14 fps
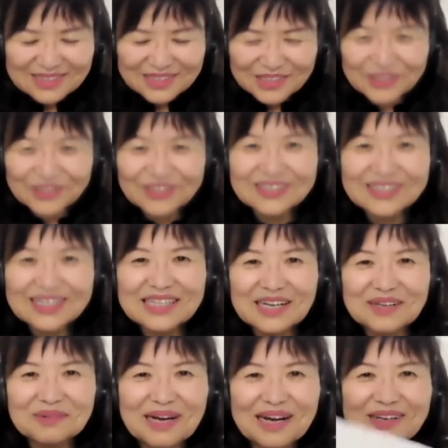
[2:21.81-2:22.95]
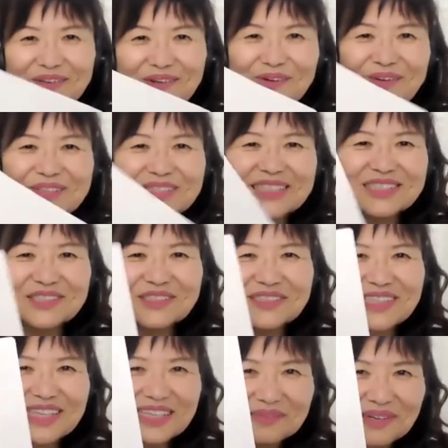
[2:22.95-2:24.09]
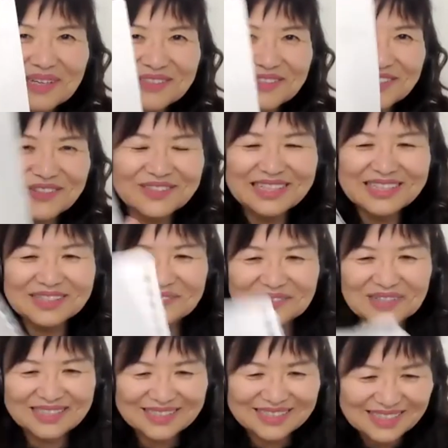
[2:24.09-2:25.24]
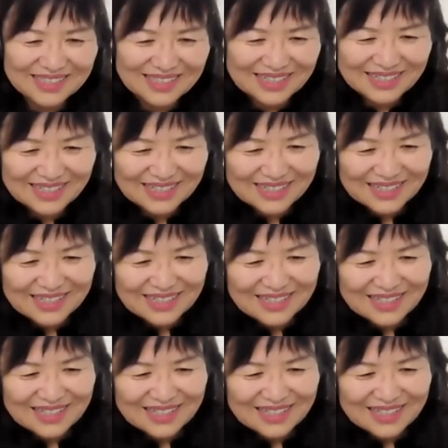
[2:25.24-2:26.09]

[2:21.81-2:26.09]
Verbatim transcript: 17番ここに17番の人出てますはい